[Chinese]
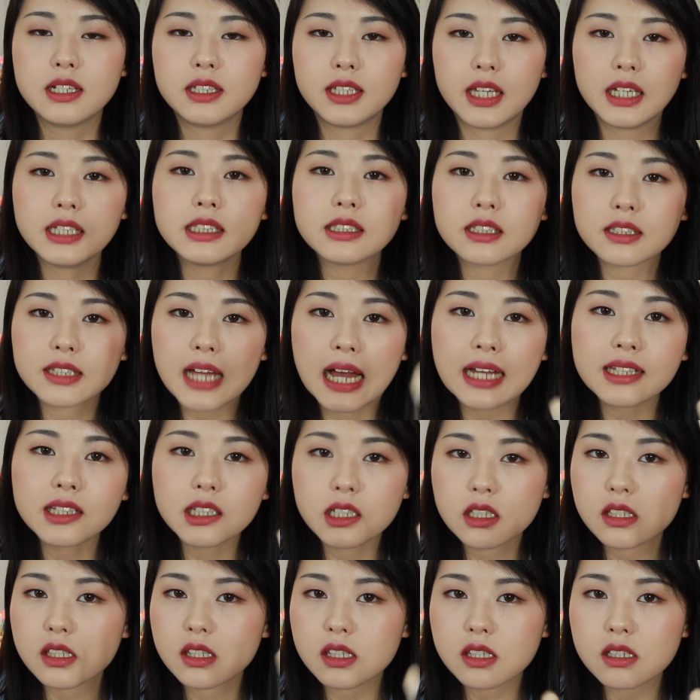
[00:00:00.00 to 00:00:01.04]
眼影的打
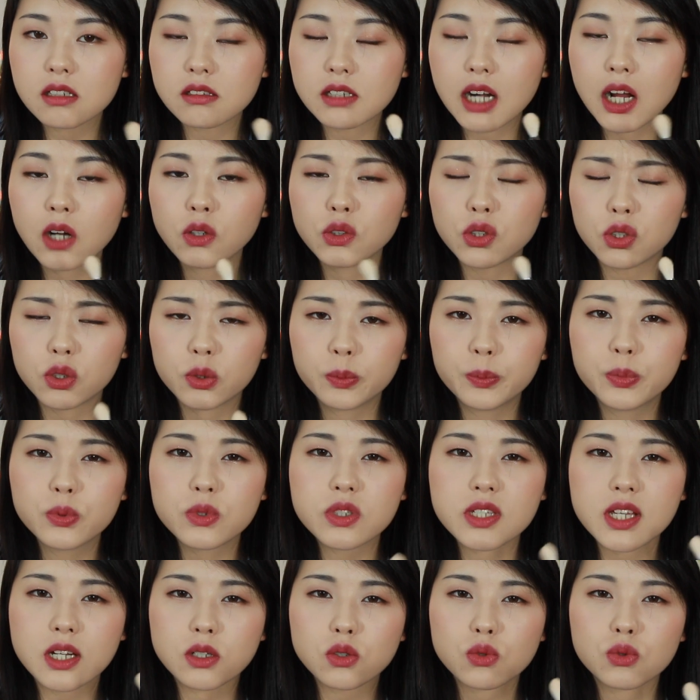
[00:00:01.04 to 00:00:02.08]
底色，然后你又不
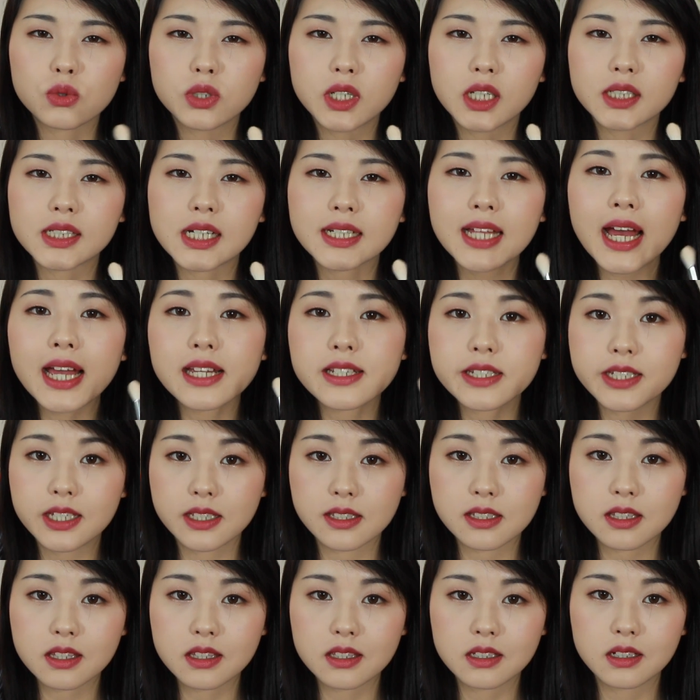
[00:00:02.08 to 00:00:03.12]
想说让它太显
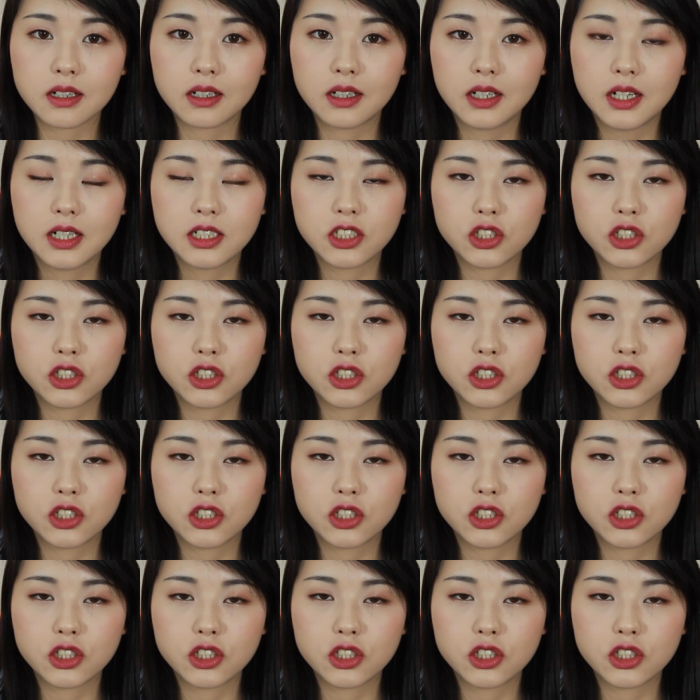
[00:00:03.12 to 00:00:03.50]
色，